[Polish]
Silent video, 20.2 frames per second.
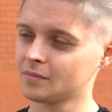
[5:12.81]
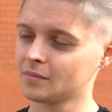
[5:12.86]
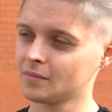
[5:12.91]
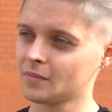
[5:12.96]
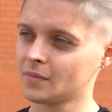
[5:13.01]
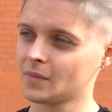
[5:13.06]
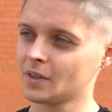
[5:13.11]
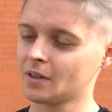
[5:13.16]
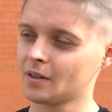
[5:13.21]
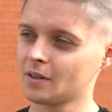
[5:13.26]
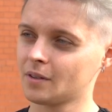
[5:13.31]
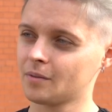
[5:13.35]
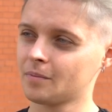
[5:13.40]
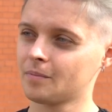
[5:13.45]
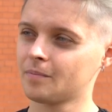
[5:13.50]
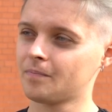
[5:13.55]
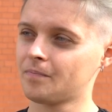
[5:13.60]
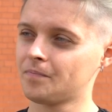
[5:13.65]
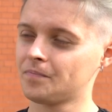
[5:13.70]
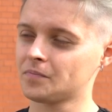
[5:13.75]
Żeby też
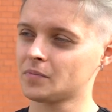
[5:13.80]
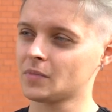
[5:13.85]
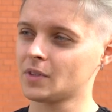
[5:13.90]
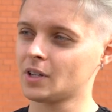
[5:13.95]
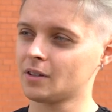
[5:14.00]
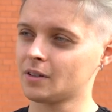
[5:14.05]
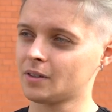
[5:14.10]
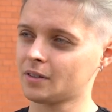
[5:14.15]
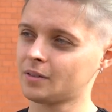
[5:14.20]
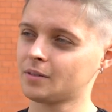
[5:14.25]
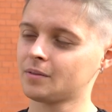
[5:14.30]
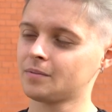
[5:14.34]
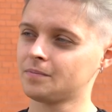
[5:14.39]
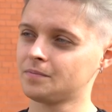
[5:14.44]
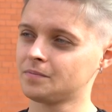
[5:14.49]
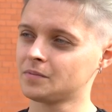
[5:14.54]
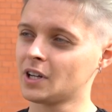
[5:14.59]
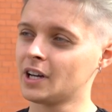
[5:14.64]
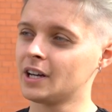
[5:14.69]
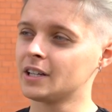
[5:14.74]
e, tę lukę
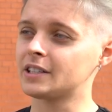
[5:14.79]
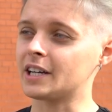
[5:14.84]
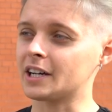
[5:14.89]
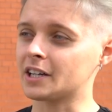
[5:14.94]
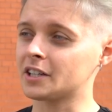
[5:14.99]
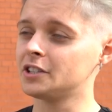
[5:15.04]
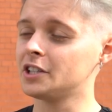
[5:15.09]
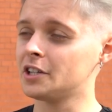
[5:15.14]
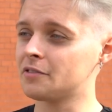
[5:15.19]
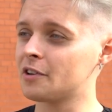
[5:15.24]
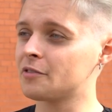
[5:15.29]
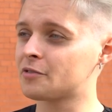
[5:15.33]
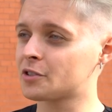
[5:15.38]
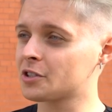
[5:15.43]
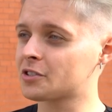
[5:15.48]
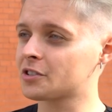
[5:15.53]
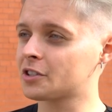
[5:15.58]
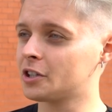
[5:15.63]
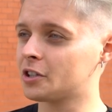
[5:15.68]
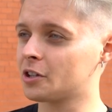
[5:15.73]
wypełnić. Tak, nie we
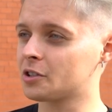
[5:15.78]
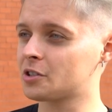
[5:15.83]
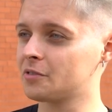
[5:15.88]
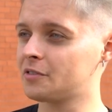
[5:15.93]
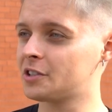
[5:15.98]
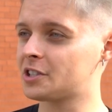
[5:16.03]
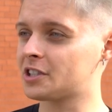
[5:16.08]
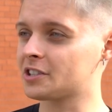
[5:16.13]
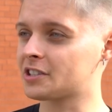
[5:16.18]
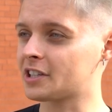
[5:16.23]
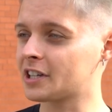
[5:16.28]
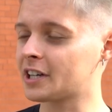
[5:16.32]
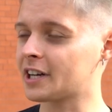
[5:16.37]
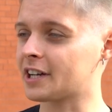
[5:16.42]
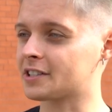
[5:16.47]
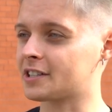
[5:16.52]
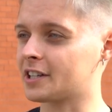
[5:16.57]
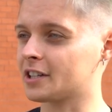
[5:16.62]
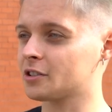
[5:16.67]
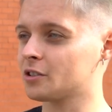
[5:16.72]
wszystkich oczywiście
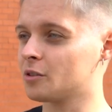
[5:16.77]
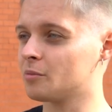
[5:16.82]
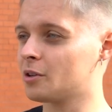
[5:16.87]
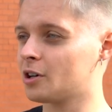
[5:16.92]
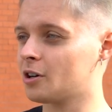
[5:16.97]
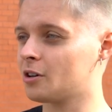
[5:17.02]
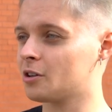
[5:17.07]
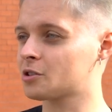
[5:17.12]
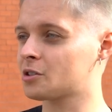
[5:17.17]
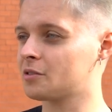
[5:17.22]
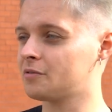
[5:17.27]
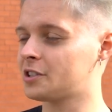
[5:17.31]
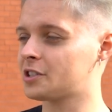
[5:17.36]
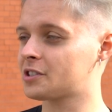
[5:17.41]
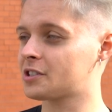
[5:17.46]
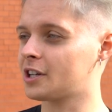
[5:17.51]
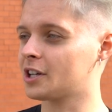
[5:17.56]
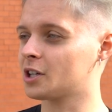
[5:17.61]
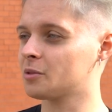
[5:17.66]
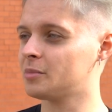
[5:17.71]
zakresach, no bo
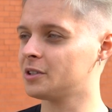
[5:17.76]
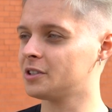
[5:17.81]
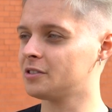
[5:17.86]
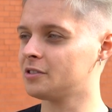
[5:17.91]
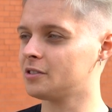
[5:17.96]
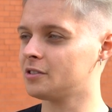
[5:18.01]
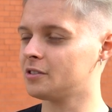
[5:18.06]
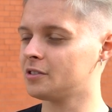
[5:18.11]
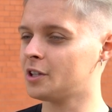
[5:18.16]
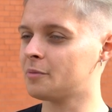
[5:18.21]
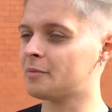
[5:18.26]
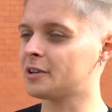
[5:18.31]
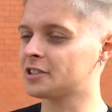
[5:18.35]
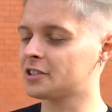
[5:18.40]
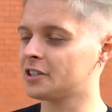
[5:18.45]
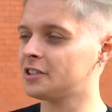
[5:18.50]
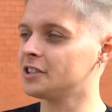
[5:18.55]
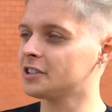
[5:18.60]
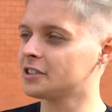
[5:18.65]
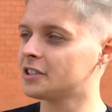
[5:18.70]
oczywiście jakby nie
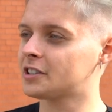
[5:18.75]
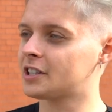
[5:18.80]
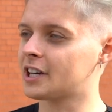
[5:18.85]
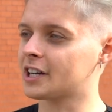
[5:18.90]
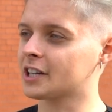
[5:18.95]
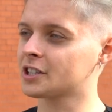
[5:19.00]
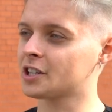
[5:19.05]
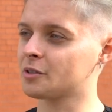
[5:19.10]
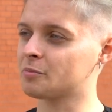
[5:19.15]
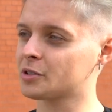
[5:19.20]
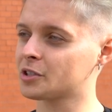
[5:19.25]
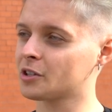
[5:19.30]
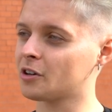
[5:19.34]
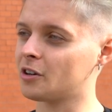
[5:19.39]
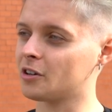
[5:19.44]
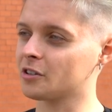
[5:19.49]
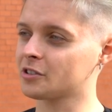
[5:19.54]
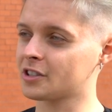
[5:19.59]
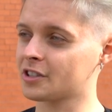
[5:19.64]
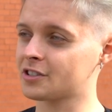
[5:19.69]
będzie nigdy tak, że
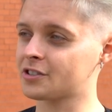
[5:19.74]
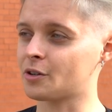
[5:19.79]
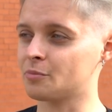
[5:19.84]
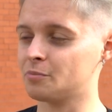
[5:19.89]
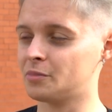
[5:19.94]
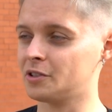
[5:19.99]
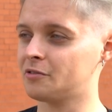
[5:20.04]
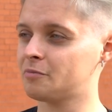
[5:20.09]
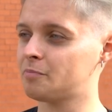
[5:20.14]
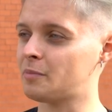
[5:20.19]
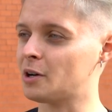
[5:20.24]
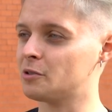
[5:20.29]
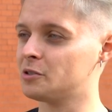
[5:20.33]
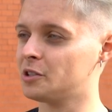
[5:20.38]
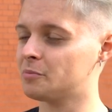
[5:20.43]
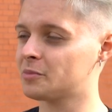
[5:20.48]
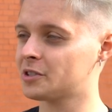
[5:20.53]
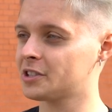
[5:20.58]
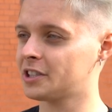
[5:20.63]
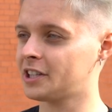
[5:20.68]
psycholog zastąpi w
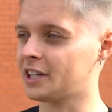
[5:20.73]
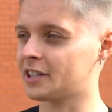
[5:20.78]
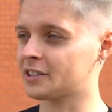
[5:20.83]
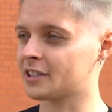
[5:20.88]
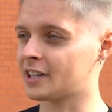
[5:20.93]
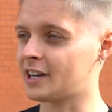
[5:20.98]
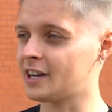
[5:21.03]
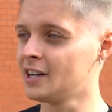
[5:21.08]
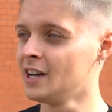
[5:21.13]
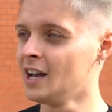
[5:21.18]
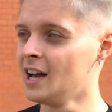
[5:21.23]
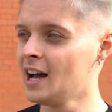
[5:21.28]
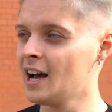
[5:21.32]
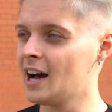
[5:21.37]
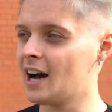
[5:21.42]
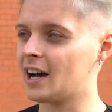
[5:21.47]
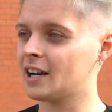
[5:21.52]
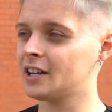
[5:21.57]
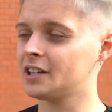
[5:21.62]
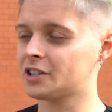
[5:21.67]
pełni psychiatrę,
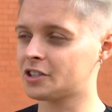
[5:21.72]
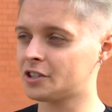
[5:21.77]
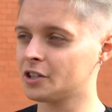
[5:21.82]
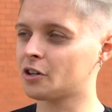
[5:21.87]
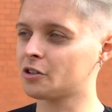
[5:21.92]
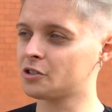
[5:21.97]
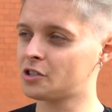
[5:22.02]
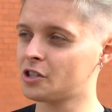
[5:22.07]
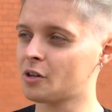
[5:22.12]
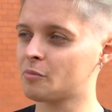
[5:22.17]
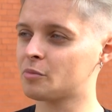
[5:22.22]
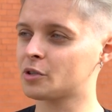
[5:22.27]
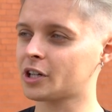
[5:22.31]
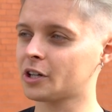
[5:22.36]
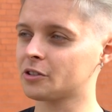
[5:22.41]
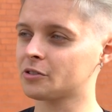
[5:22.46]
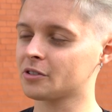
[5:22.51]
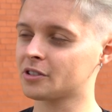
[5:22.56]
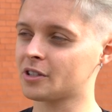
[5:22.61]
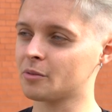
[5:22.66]
ale jeśli chodzi na
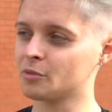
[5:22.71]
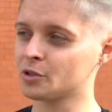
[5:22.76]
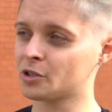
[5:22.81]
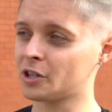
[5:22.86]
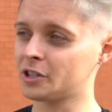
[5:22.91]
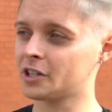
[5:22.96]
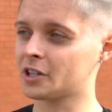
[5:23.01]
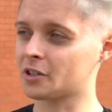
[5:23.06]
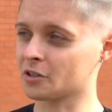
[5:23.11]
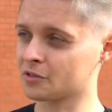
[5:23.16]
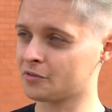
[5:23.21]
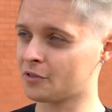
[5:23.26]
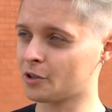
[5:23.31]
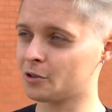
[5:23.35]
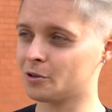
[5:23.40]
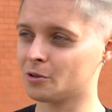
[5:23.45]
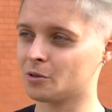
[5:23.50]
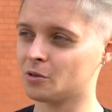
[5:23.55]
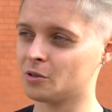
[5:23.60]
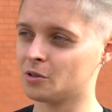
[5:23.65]
przykład o zaburzenia
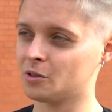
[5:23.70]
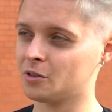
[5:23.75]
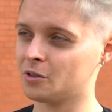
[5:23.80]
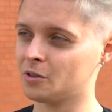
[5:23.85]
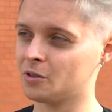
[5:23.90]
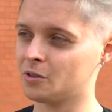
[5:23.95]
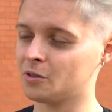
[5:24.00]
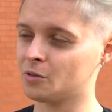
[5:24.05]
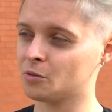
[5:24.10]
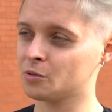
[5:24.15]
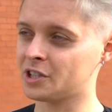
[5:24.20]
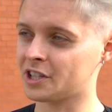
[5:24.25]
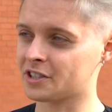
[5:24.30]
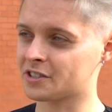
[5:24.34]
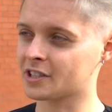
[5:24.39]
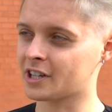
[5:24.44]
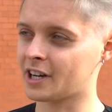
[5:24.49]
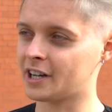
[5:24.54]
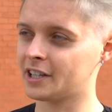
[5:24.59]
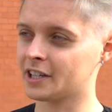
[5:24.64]
rozwoju y, u
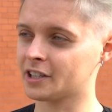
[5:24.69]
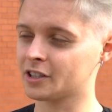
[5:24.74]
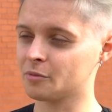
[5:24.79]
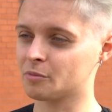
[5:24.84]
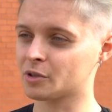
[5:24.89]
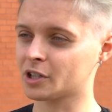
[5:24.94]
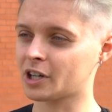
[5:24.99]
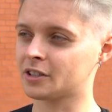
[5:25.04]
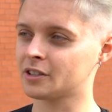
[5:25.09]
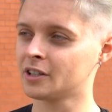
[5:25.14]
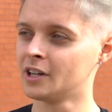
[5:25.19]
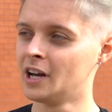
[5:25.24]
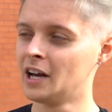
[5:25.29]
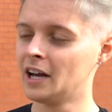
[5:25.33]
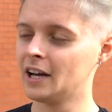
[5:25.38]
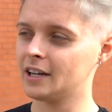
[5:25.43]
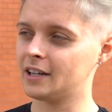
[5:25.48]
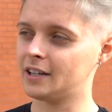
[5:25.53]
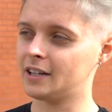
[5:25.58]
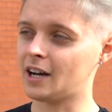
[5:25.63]
dziecka, jak na przykład
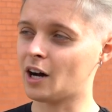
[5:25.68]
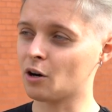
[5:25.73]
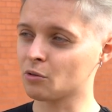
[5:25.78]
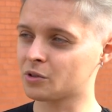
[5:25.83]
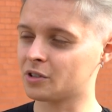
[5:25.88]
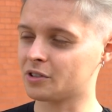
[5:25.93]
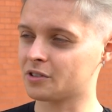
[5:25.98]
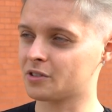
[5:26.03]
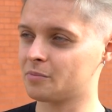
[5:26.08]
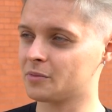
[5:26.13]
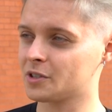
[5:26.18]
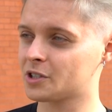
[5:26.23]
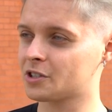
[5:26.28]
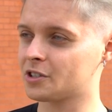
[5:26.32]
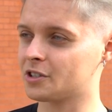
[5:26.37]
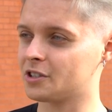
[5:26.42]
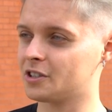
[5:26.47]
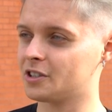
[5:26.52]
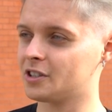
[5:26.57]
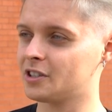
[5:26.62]
e, autyzm,
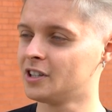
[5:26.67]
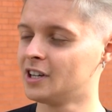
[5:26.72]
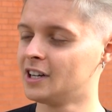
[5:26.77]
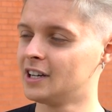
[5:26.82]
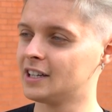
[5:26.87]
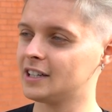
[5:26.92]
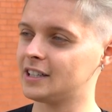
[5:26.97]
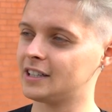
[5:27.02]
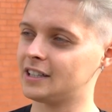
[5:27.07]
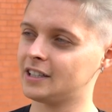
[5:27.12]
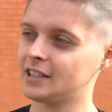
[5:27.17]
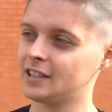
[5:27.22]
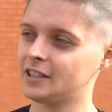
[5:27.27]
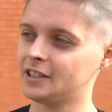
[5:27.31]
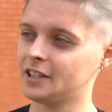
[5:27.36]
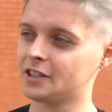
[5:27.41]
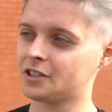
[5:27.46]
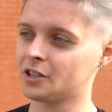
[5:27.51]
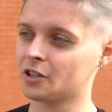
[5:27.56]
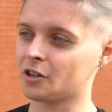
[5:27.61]
czy
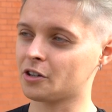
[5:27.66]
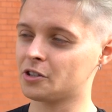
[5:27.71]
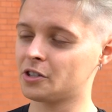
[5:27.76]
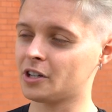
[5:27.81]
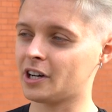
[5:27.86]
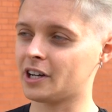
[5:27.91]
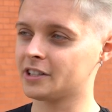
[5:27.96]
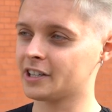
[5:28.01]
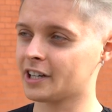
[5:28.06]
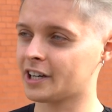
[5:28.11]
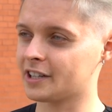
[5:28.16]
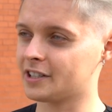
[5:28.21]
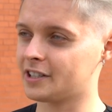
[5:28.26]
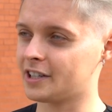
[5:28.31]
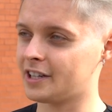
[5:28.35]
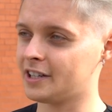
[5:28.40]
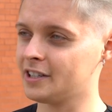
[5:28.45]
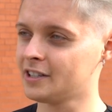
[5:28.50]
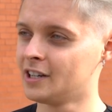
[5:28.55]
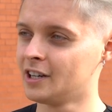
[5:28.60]
e, jeśli chodzi o
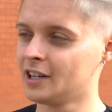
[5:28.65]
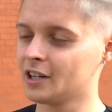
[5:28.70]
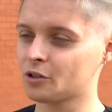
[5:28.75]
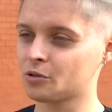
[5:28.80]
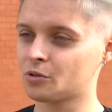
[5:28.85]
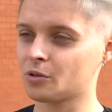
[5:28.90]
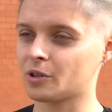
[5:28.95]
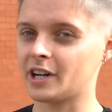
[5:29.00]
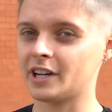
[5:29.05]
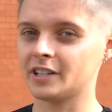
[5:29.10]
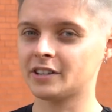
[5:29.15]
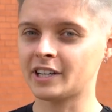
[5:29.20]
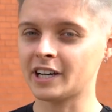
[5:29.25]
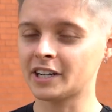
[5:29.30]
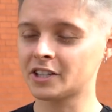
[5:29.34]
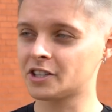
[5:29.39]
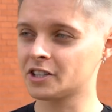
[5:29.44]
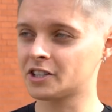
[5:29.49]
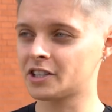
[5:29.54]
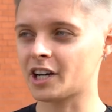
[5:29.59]
ADHD, które
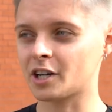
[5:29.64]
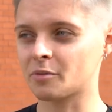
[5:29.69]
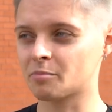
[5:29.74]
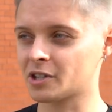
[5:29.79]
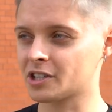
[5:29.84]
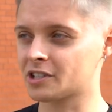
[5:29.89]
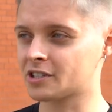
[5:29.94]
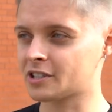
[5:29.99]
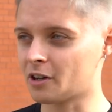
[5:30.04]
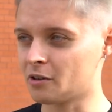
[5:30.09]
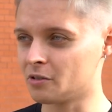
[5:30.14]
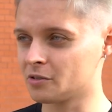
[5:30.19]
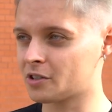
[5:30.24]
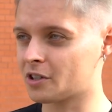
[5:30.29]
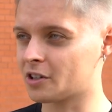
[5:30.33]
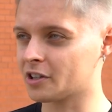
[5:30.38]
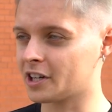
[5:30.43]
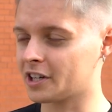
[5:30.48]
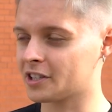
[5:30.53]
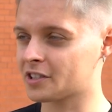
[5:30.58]
tak czy siak przez całą
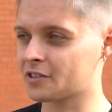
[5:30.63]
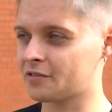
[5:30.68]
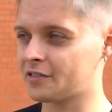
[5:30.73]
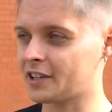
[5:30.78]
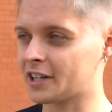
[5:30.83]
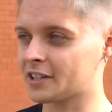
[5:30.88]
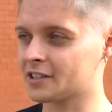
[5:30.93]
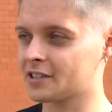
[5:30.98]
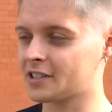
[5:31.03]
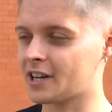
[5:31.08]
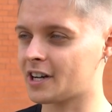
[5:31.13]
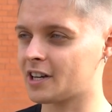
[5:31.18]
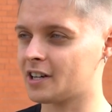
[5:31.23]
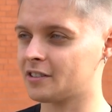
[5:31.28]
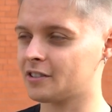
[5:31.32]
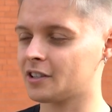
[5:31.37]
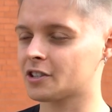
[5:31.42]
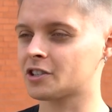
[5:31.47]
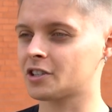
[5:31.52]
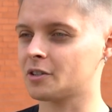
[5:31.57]
drogę
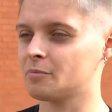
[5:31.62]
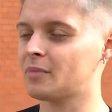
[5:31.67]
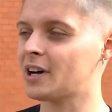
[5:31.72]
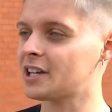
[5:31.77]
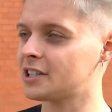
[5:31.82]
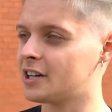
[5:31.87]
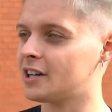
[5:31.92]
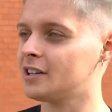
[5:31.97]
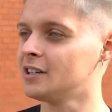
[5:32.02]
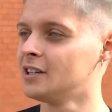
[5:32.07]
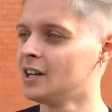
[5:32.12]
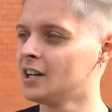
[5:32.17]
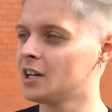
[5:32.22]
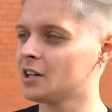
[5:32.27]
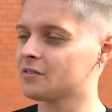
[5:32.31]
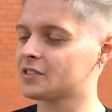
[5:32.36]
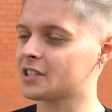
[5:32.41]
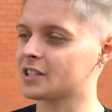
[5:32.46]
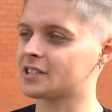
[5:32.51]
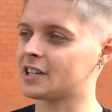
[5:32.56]
stwierdza, znaczy się bada
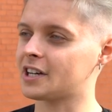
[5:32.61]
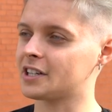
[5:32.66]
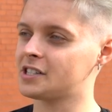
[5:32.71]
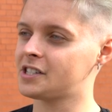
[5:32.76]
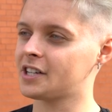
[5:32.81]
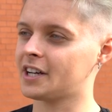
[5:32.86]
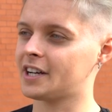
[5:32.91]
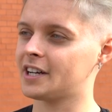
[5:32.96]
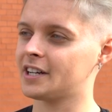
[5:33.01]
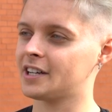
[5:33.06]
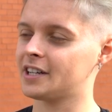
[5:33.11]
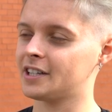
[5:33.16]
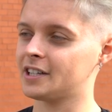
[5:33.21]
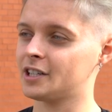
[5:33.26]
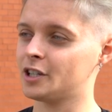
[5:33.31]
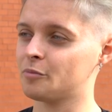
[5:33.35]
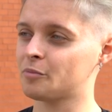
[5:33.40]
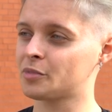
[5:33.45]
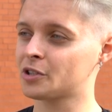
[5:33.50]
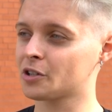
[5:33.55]
w zasadzie
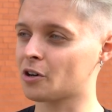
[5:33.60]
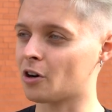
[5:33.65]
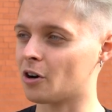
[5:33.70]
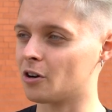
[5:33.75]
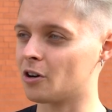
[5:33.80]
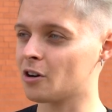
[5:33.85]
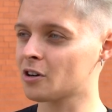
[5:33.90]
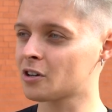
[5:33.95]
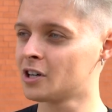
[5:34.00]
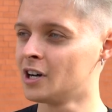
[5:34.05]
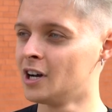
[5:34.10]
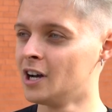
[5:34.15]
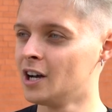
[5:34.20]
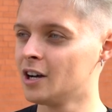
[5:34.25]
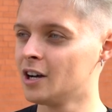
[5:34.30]
e, psycholog,